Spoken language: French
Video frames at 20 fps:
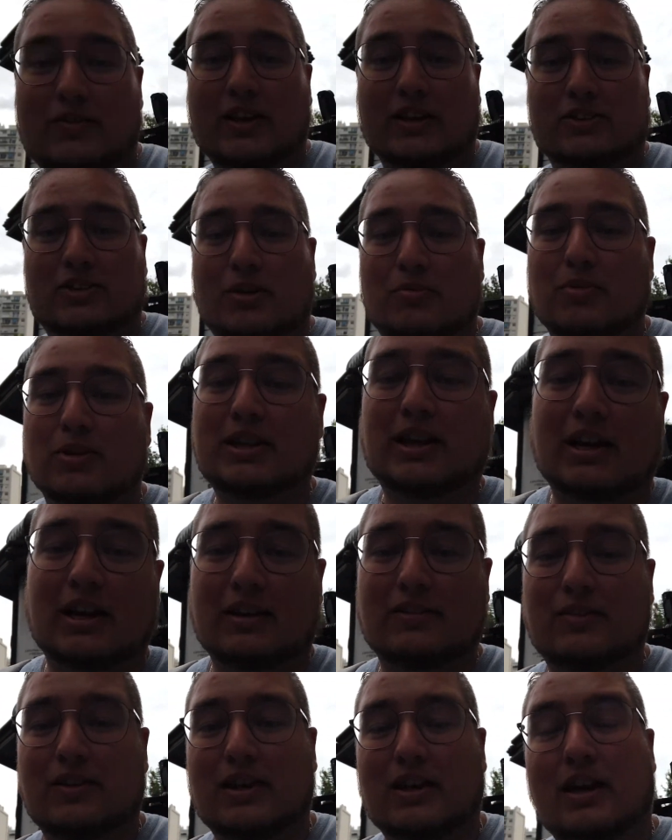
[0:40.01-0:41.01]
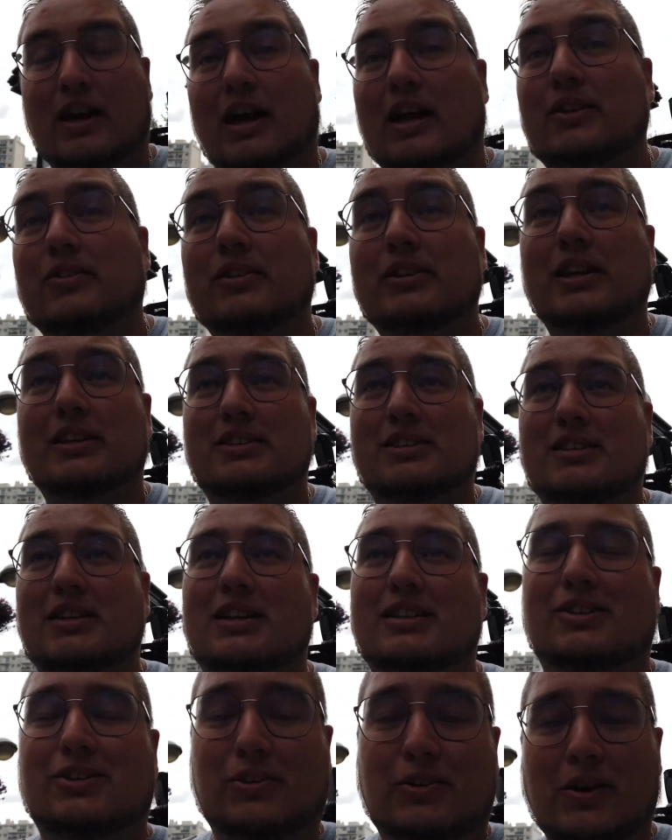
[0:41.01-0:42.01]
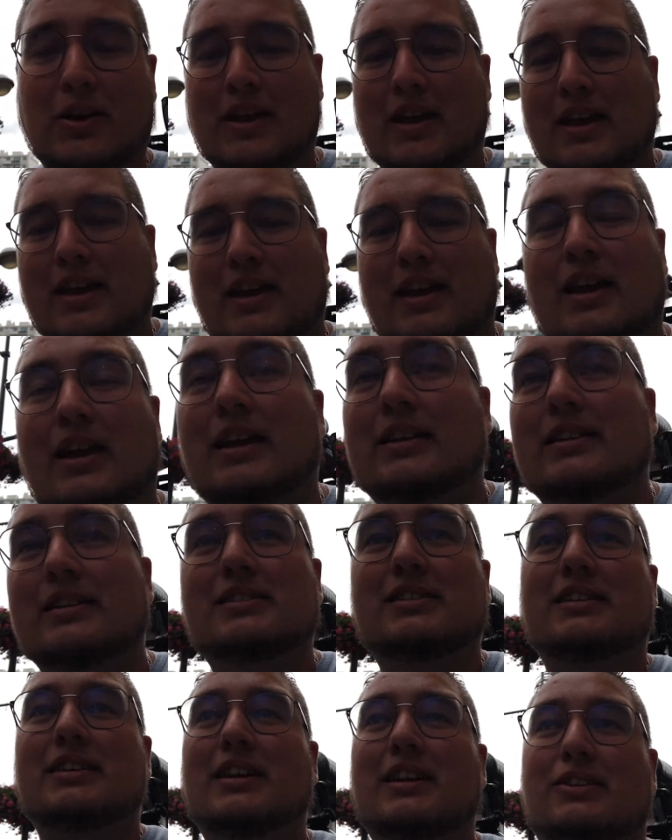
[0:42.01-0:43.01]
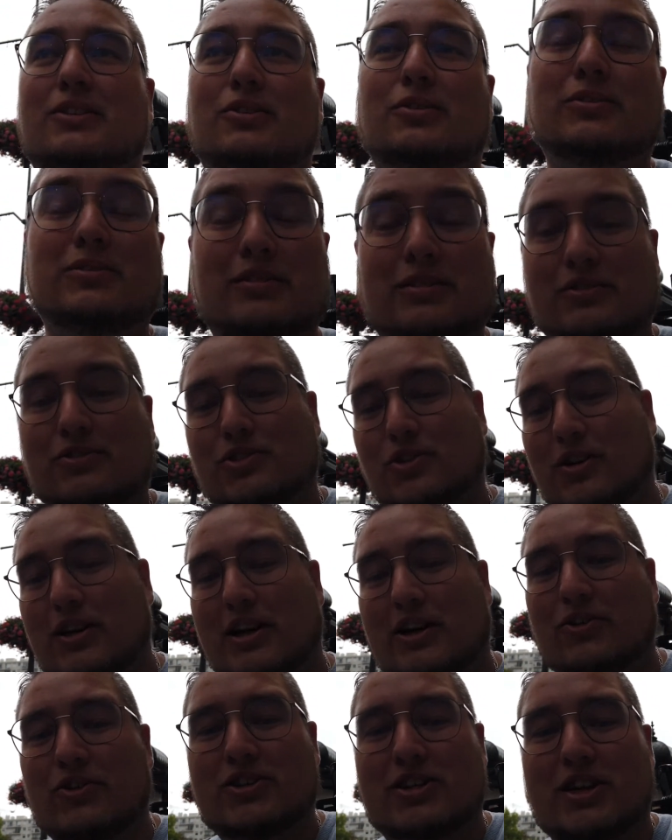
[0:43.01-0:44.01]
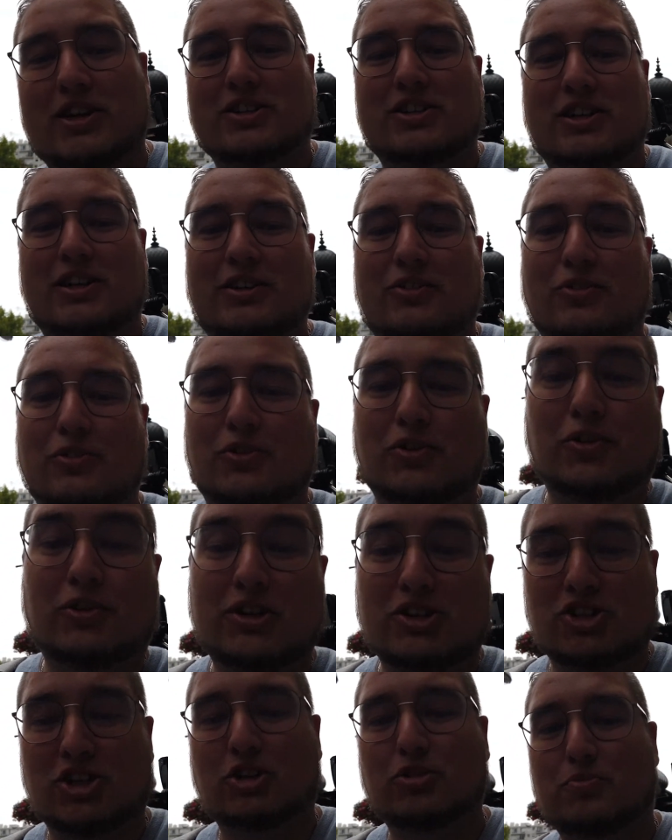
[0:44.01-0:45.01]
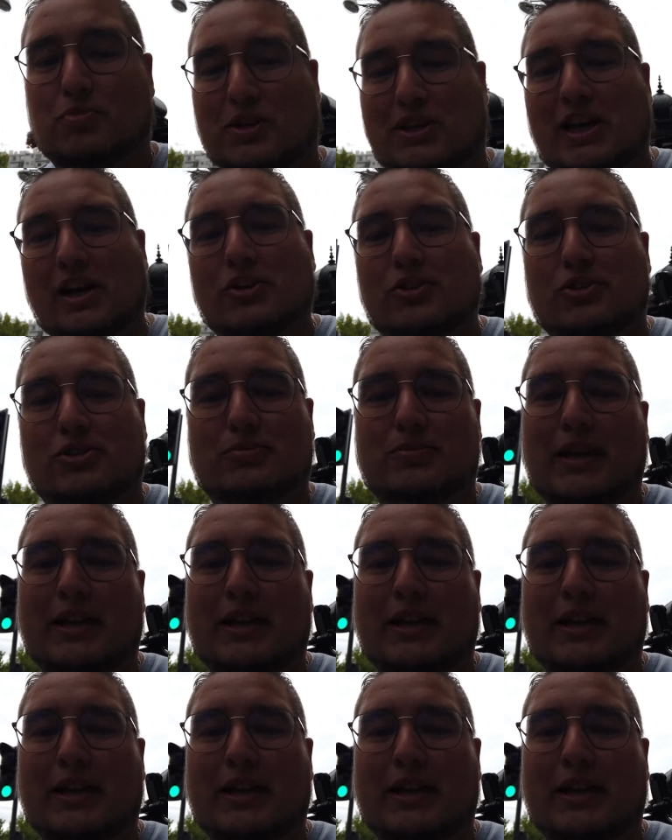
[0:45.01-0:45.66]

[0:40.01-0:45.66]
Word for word: On vient seulement d'arriver à notre destination. Et la destination, je l'ai recherchée donc euh, déjà depuis quelques